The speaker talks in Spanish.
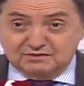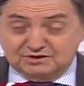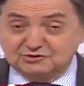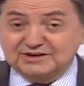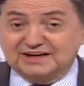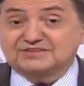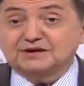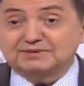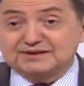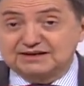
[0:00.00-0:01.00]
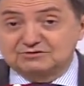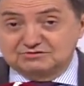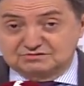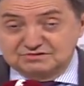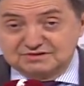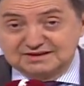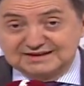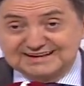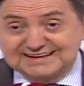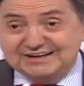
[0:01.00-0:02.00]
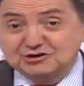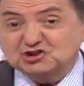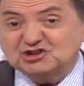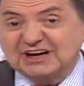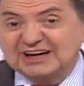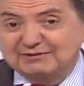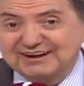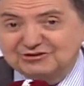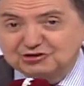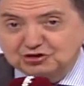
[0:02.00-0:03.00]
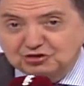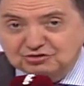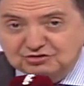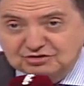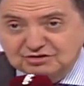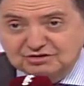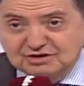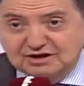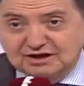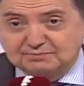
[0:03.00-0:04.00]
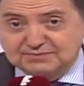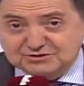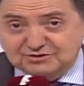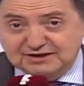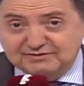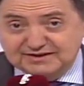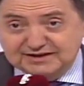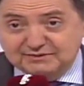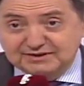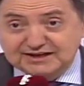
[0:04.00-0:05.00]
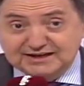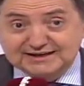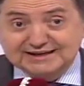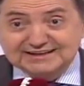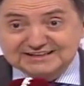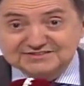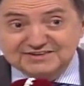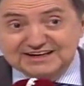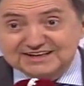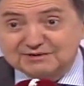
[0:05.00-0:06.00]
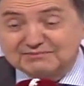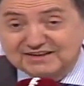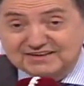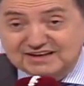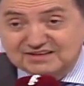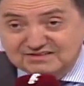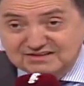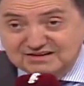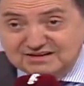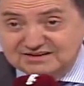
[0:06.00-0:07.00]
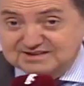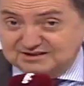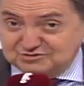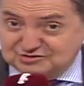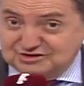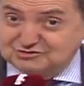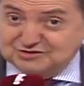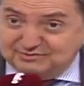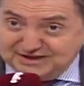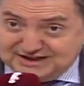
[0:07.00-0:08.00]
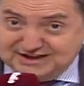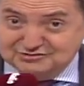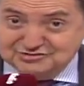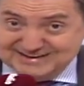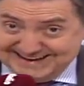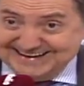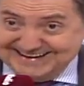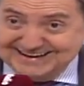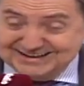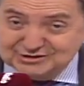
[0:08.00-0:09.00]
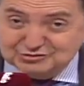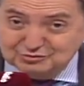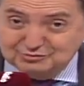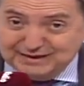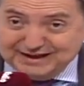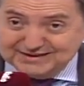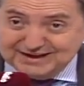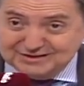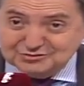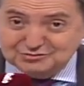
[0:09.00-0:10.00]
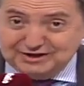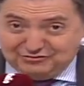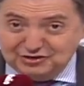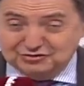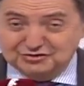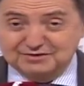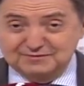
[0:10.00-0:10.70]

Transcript: Cuando llega Zapatero, que no se levantó al paso de la bandera americana en el desfile de Madrid, y esas cosas los americanos, que creen en su patria, en su nación,